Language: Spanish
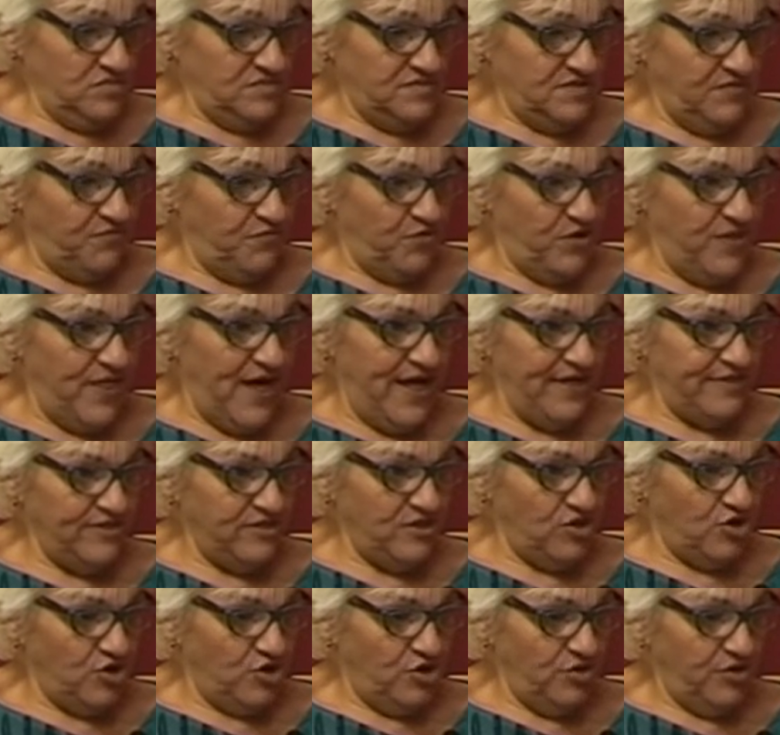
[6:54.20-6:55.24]
se fue
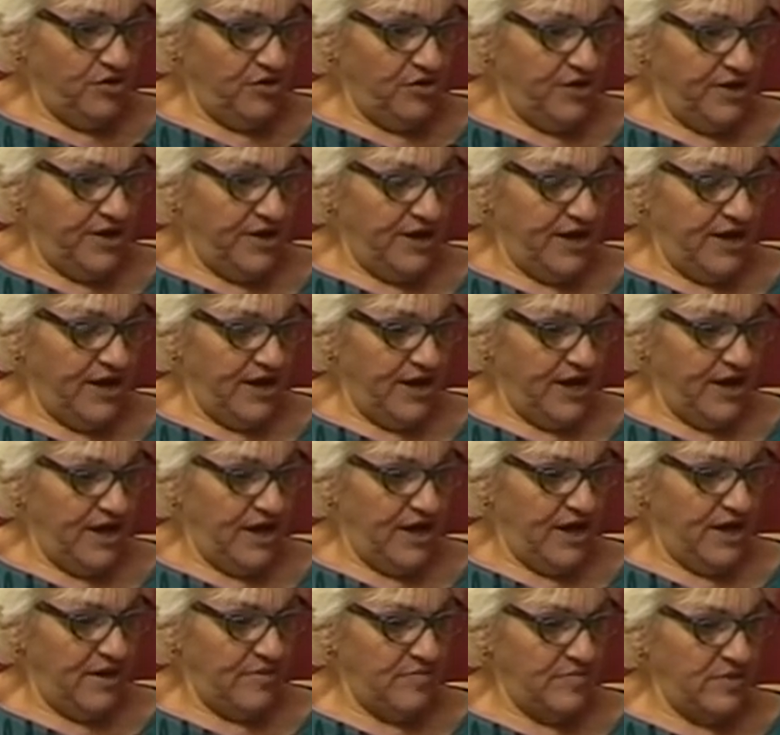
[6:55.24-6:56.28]
dando.
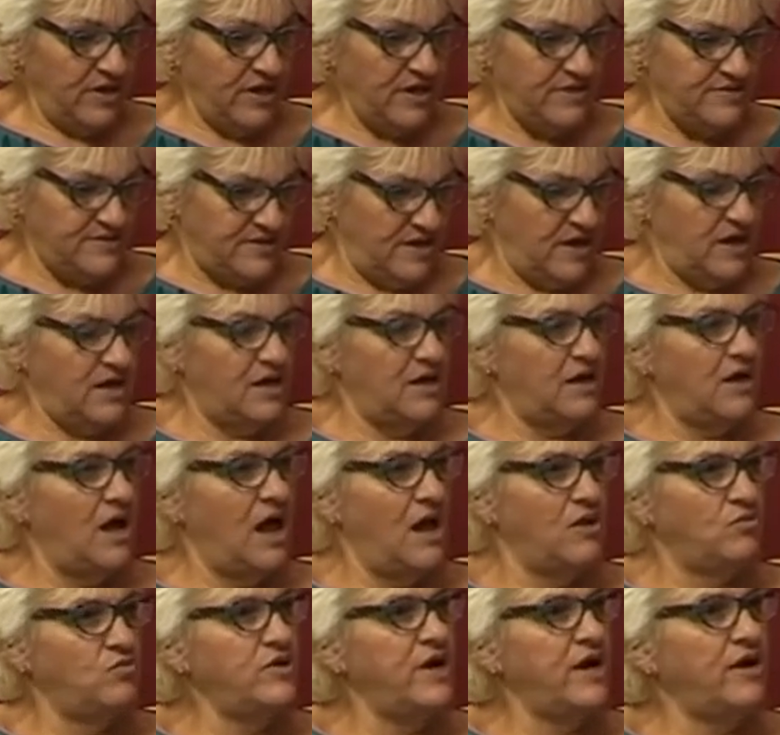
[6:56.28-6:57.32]
Eh, hice
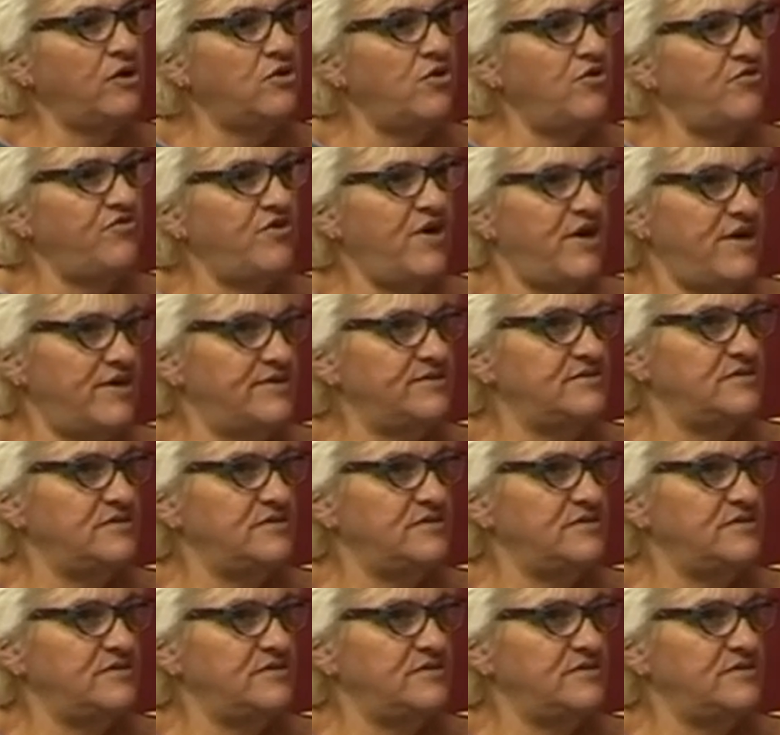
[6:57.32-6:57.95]
algunas cosas